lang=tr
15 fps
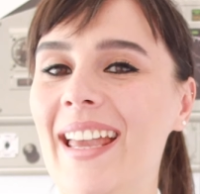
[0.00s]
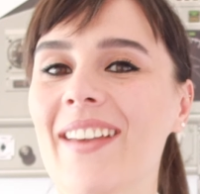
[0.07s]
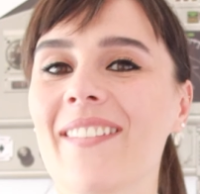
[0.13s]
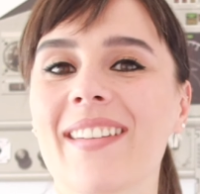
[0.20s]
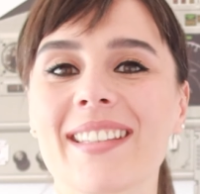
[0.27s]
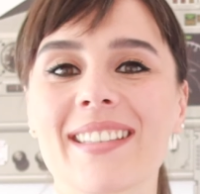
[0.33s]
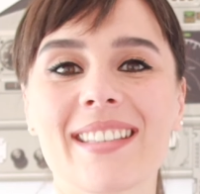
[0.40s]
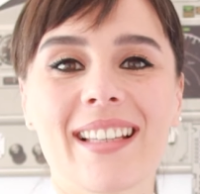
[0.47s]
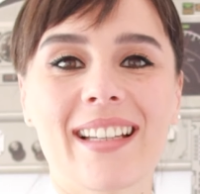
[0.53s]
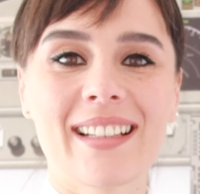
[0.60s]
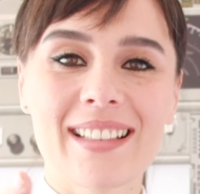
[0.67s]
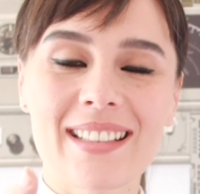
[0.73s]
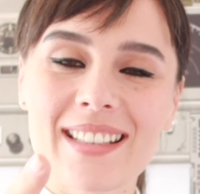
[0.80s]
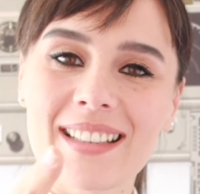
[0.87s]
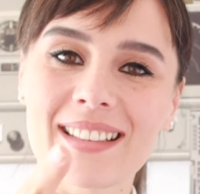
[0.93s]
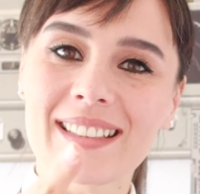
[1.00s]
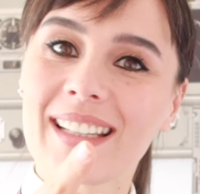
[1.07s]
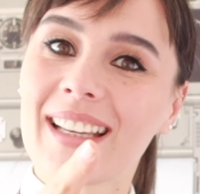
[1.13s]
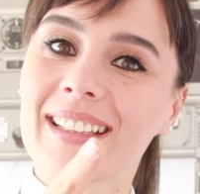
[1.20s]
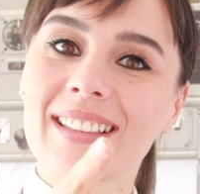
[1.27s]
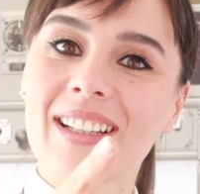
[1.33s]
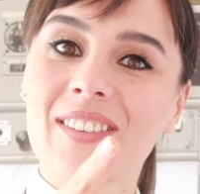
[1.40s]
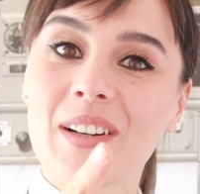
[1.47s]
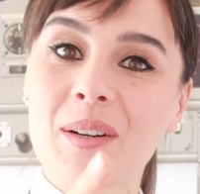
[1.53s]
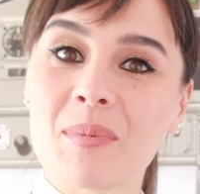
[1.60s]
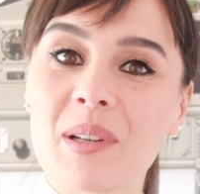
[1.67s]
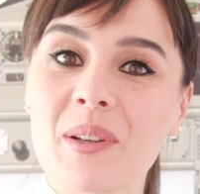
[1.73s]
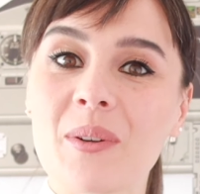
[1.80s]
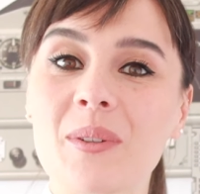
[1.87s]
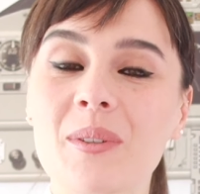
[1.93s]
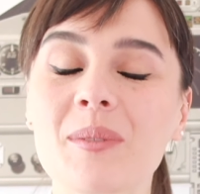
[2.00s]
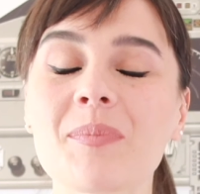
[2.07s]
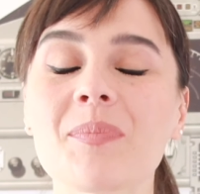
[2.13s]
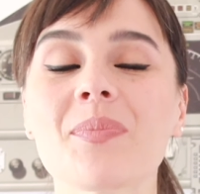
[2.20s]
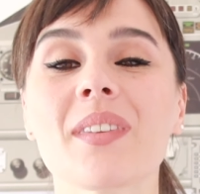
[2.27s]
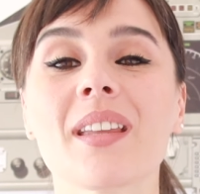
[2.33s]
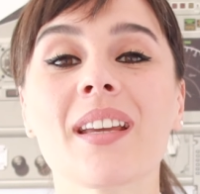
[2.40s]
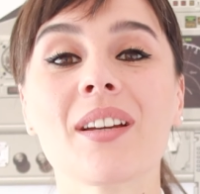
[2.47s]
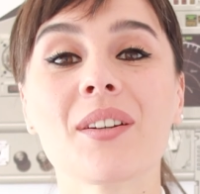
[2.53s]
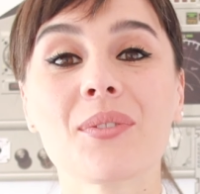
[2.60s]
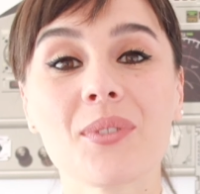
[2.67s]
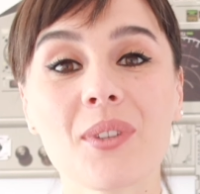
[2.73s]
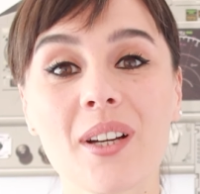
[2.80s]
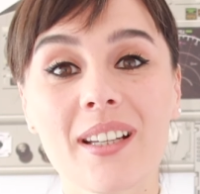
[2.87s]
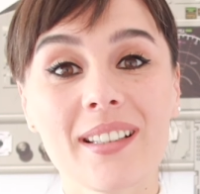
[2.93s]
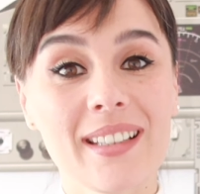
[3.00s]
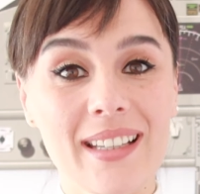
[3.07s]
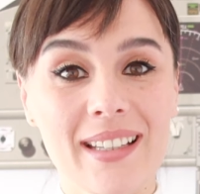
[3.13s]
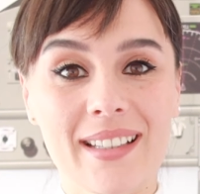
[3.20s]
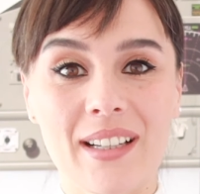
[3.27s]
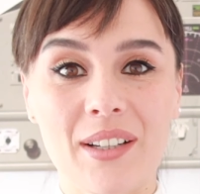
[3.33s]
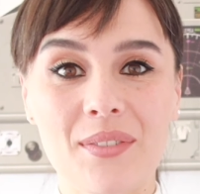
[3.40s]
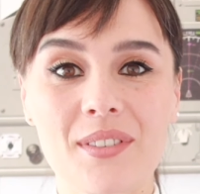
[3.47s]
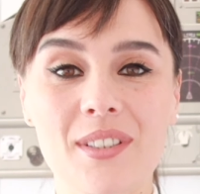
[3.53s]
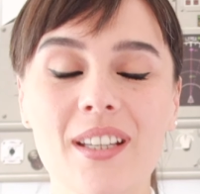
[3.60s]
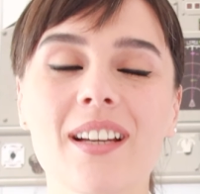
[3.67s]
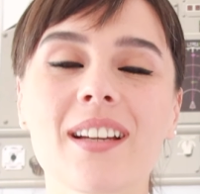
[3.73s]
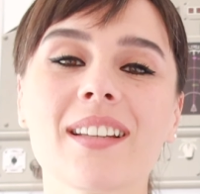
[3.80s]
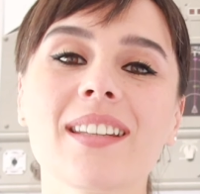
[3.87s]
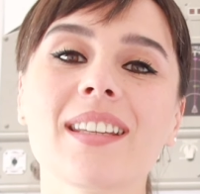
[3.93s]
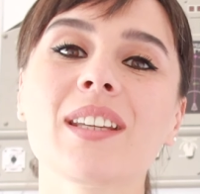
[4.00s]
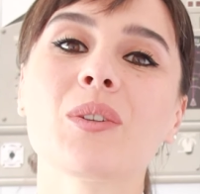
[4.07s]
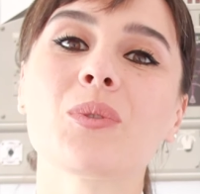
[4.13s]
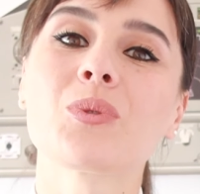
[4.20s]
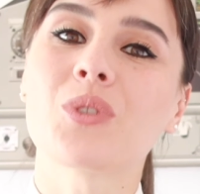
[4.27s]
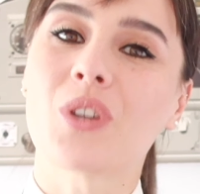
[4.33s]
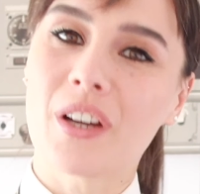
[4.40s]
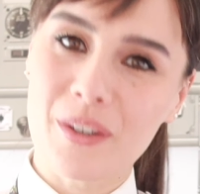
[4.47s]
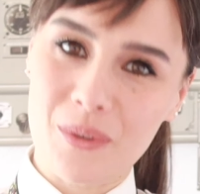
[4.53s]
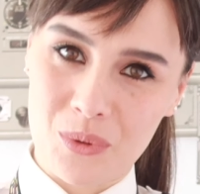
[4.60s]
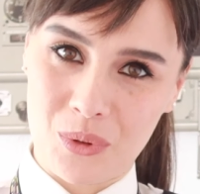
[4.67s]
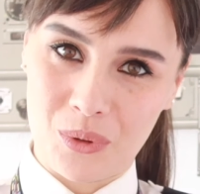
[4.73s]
Evet, aranızda hatırlayanlar var biliyorum. Fly the aircraft yani uçağa